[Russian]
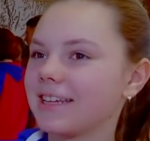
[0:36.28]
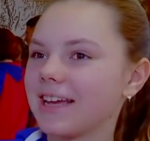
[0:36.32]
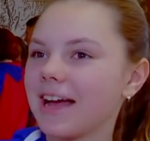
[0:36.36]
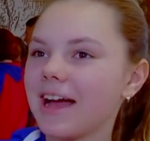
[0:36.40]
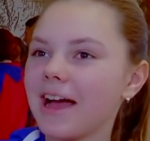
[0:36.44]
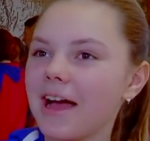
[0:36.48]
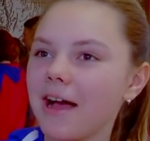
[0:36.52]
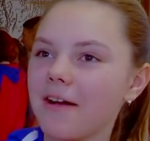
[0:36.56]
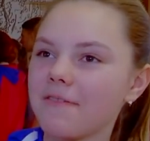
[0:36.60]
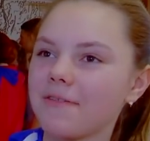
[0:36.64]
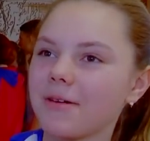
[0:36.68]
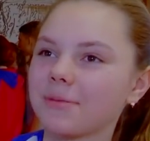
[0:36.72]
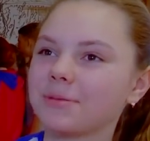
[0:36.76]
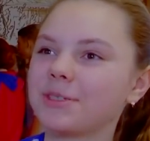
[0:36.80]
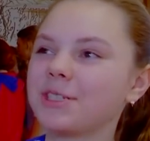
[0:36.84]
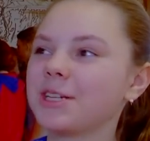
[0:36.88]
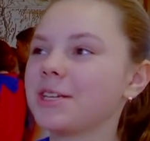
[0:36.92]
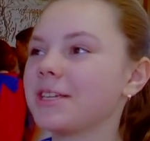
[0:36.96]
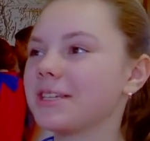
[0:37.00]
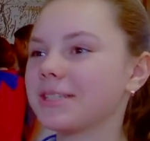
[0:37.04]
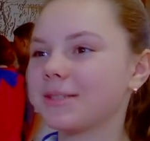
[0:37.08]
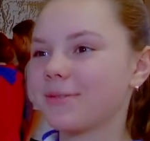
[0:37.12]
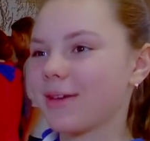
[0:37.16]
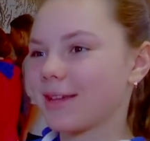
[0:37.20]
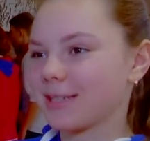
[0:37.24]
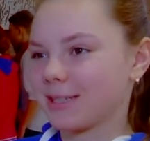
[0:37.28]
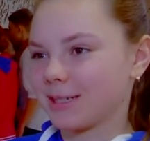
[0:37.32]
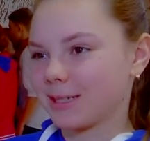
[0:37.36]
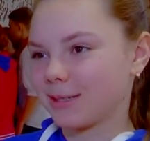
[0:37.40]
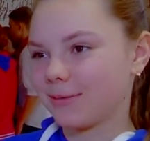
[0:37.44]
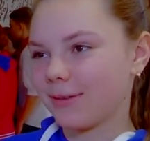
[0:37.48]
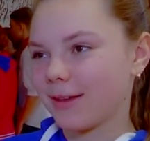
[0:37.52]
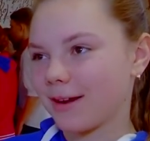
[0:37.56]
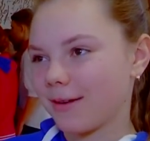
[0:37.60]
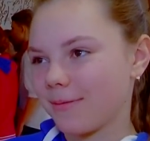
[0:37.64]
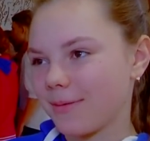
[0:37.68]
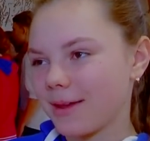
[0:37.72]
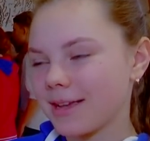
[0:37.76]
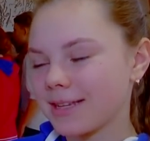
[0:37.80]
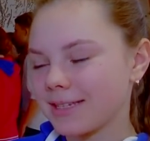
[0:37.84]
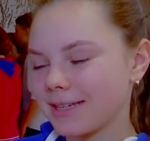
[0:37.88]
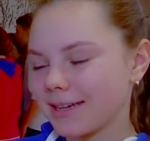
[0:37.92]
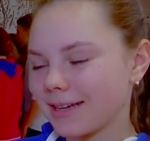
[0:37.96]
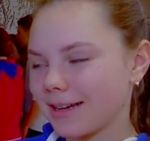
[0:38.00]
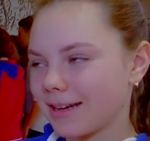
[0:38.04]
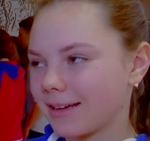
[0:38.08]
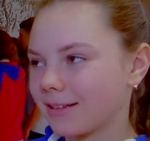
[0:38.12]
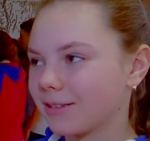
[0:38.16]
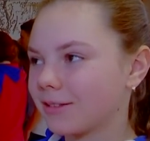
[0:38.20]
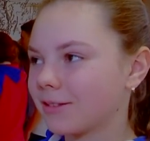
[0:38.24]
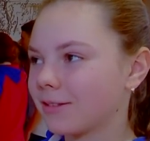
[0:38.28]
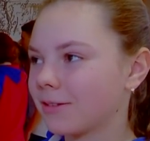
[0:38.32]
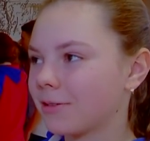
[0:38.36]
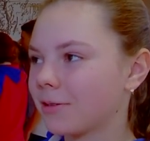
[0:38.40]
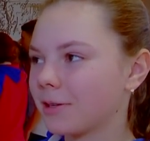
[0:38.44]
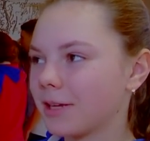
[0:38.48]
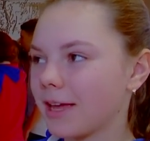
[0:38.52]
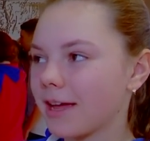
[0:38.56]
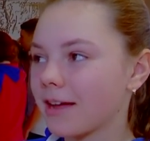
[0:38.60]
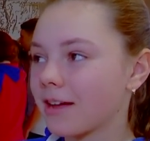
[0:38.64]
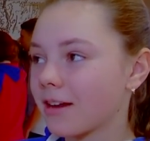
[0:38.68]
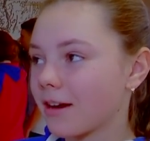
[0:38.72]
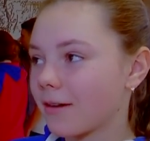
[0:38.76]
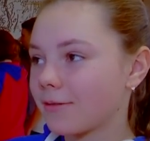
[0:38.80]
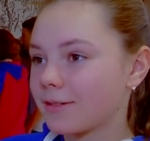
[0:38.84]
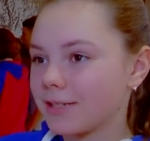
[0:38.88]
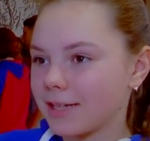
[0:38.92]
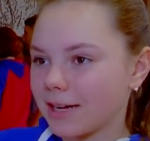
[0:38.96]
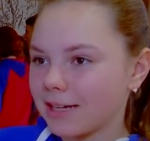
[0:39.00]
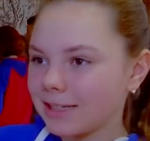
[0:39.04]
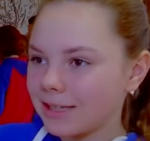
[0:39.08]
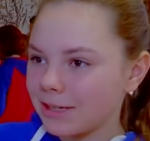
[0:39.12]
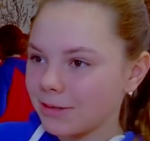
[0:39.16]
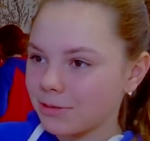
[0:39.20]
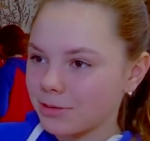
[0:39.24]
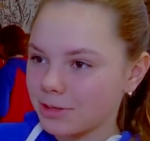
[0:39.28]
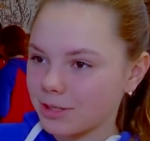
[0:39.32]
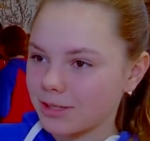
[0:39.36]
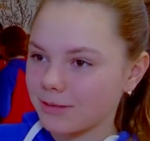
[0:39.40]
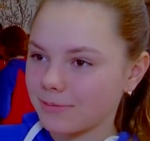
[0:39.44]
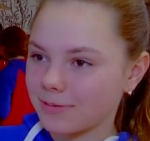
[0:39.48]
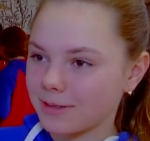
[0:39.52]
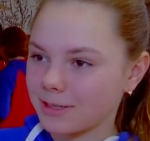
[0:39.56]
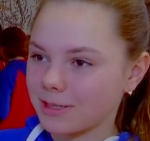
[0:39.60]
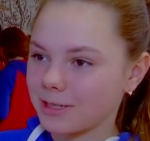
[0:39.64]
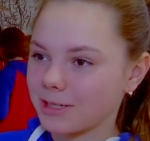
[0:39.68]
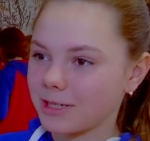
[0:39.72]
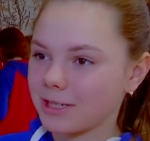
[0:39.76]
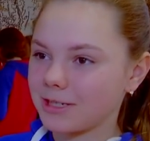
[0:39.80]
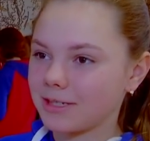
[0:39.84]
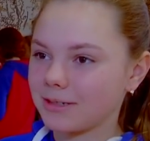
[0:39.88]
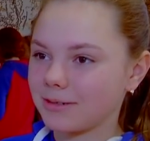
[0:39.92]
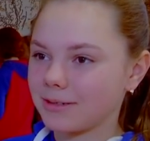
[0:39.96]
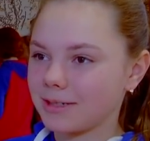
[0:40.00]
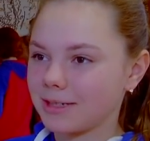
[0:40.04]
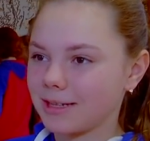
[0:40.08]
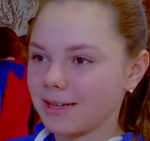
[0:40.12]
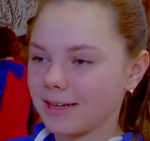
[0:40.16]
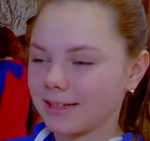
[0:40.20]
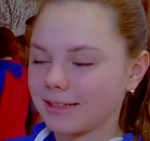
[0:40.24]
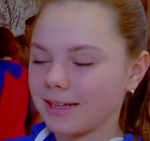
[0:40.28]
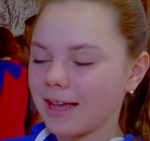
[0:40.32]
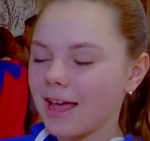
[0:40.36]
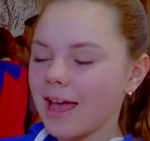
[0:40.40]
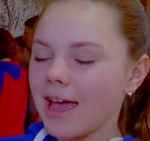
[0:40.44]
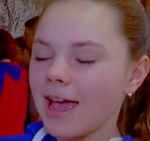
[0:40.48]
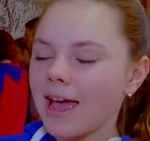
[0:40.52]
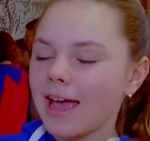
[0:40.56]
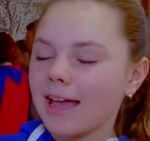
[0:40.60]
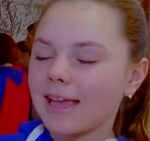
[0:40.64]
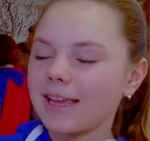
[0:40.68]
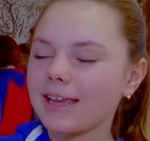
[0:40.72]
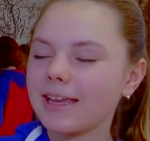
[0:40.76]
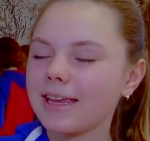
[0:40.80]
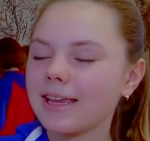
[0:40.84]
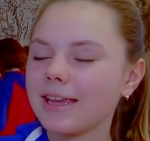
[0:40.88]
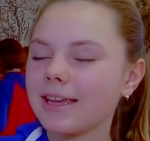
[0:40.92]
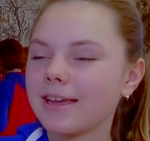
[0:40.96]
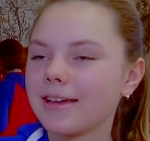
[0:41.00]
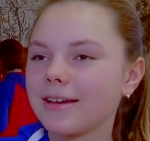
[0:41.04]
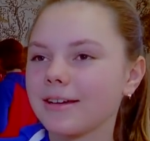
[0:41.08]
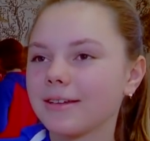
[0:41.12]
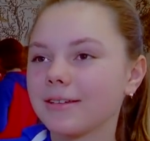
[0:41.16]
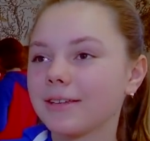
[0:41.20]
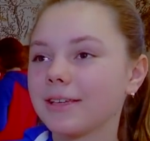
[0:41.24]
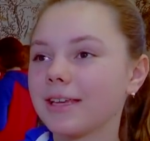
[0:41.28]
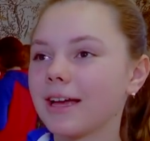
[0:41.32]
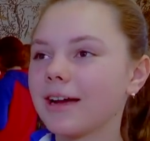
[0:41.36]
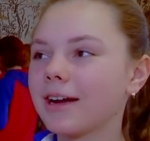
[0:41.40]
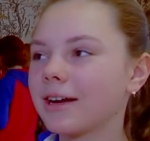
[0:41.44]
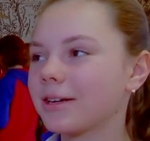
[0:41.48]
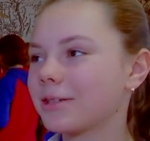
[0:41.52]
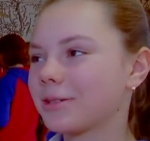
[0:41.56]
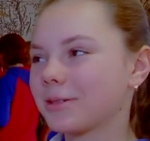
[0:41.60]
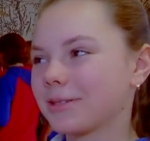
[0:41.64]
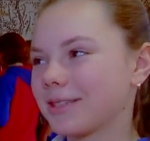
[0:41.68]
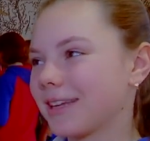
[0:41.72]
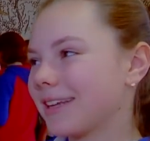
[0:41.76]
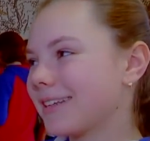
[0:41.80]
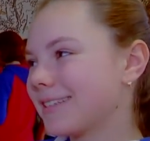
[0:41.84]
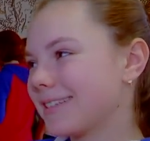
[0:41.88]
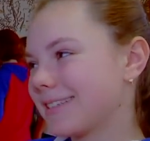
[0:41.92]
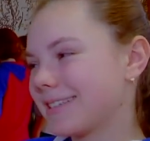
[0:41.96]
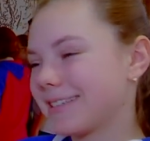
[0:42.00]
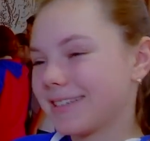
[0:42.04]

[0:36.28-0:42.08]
Я вообще не связана с сферой медиа, но я играю в театре уже на протяжении 9 лет. И я хочу стать